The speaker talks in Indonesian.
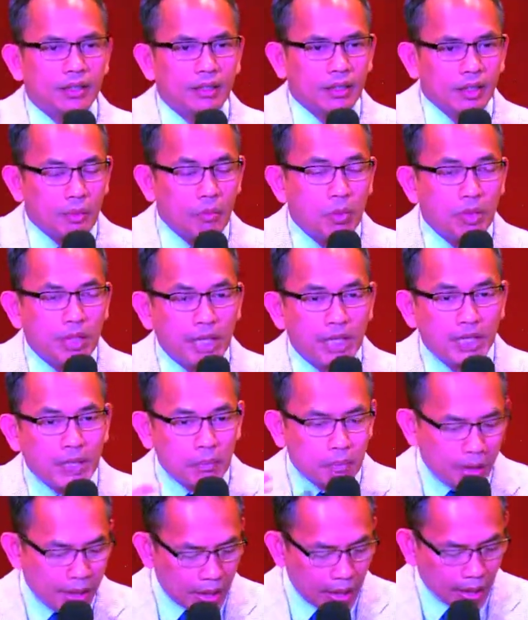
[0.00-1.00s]
kemudian
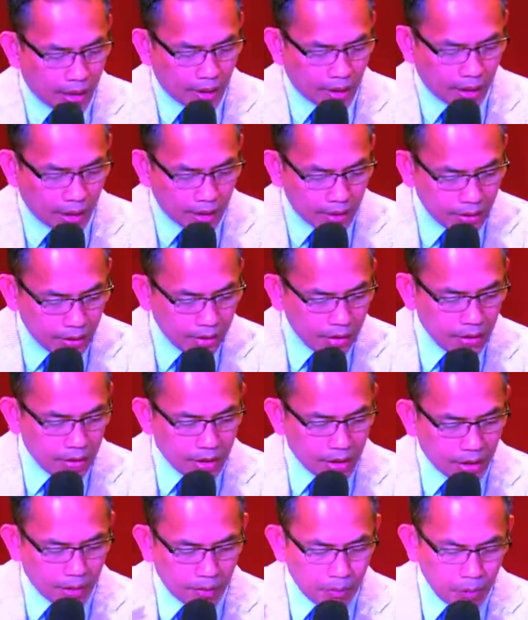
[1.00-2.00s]
dibenarkan,
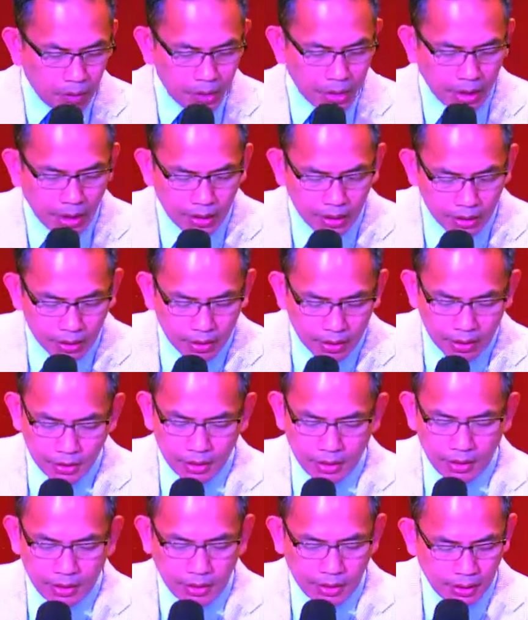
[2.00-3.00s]
kemudian
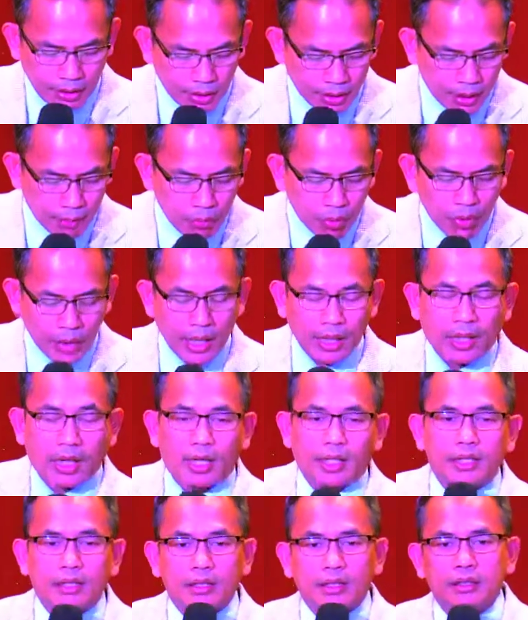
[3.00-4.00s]

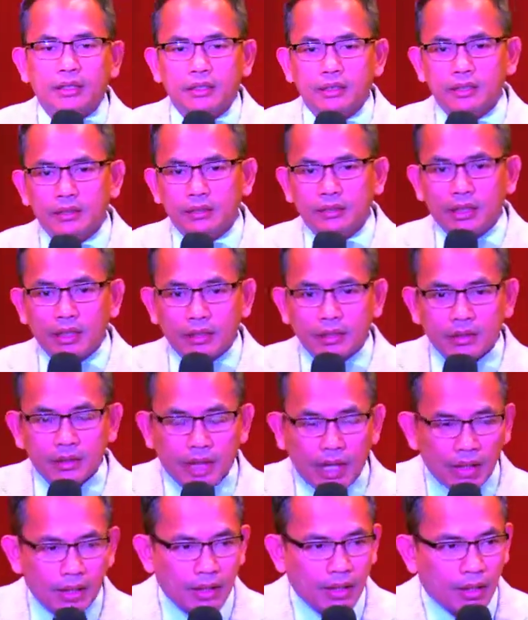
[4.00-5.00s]
dimuliakan.
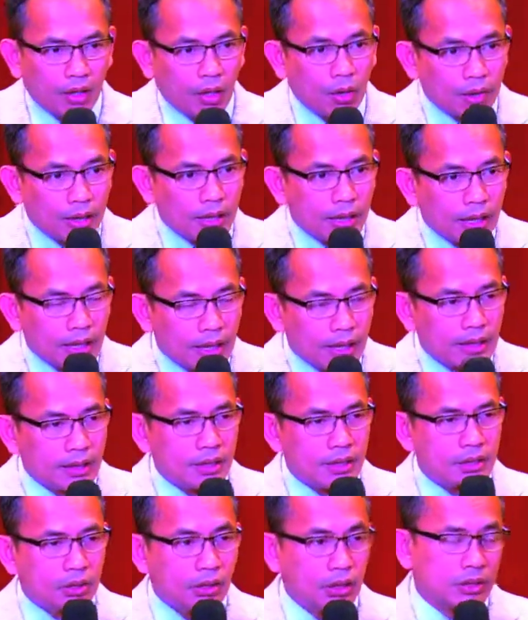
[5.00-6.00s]
Kalau kita lihat ini
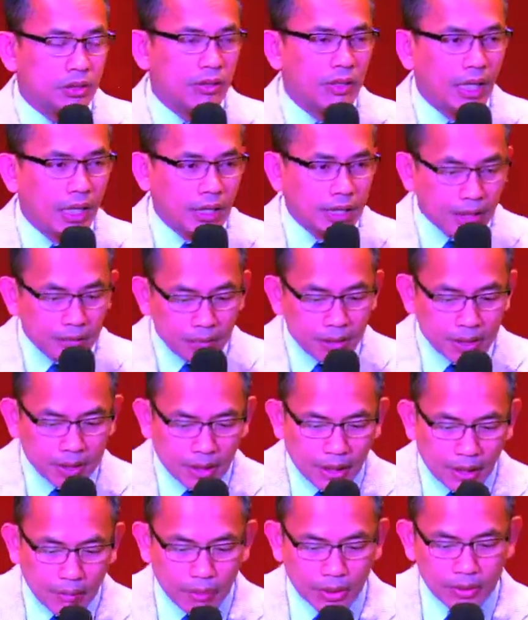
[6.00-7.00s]
saudara-saudara, ini
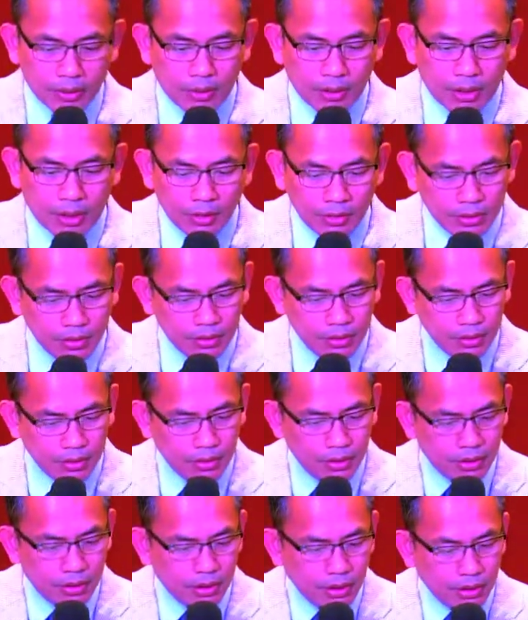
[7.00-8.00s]
bicara apa saudara?
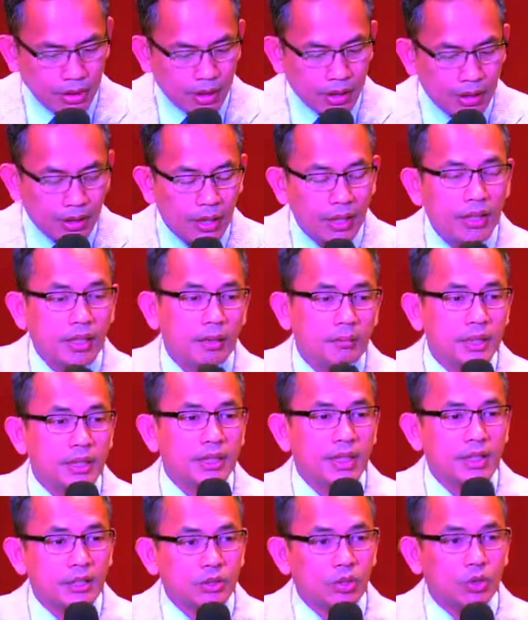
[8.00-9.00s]
Ini adalah
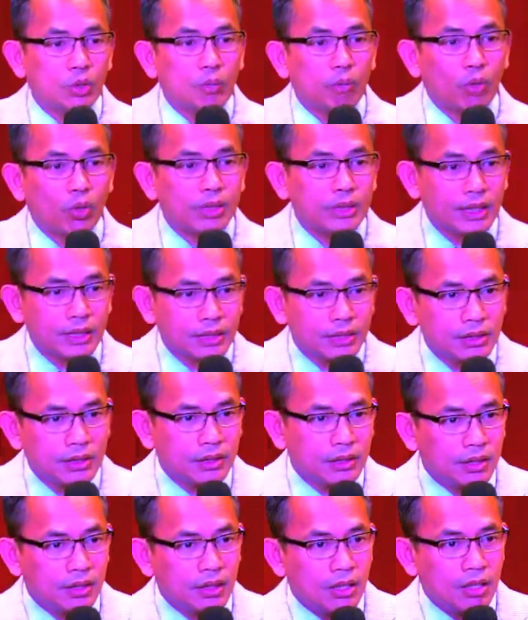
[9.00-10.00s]
bicara suatu proses.
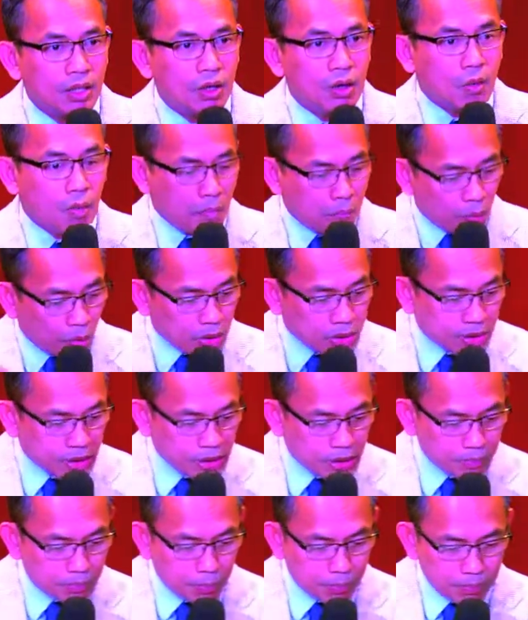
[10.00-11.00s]

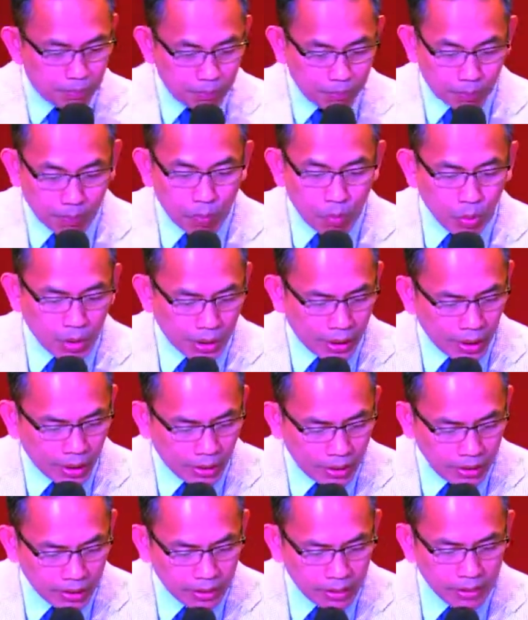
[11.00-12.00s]
Proses
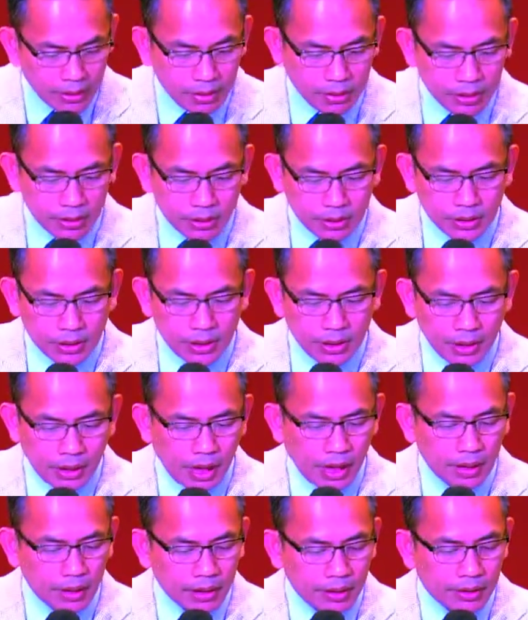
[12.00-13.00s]
pemulihan
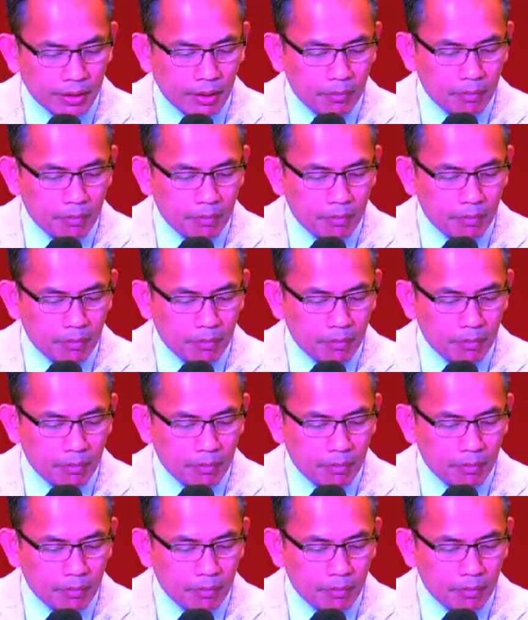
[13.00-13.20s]
sehingga kita